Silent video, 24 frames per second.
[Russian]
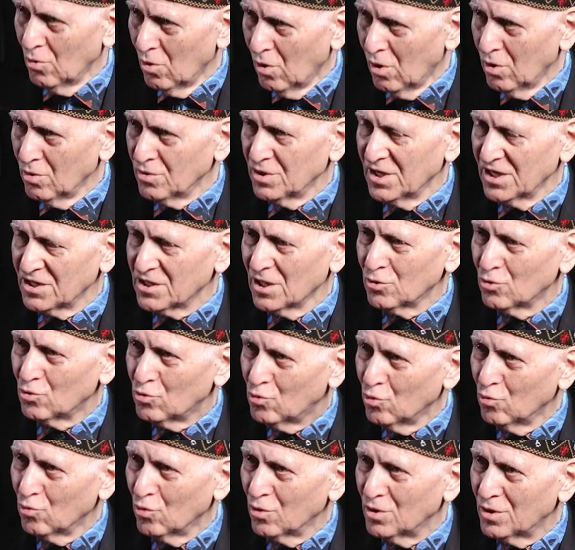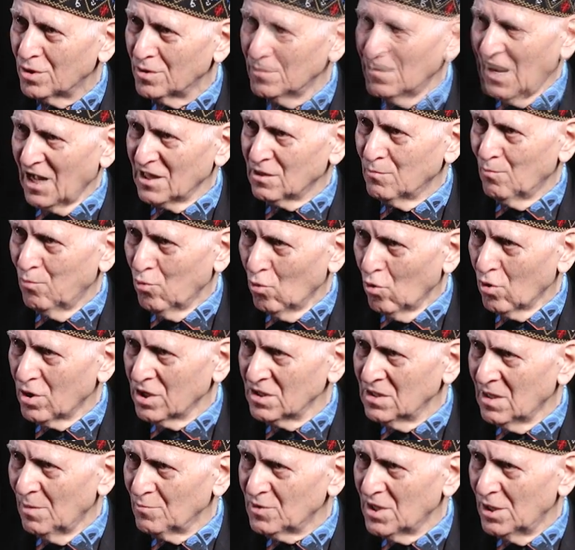он, этот дух, от Бога
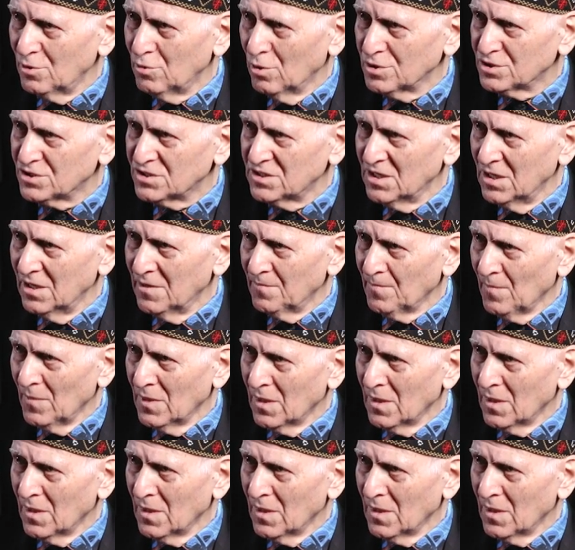нам дается,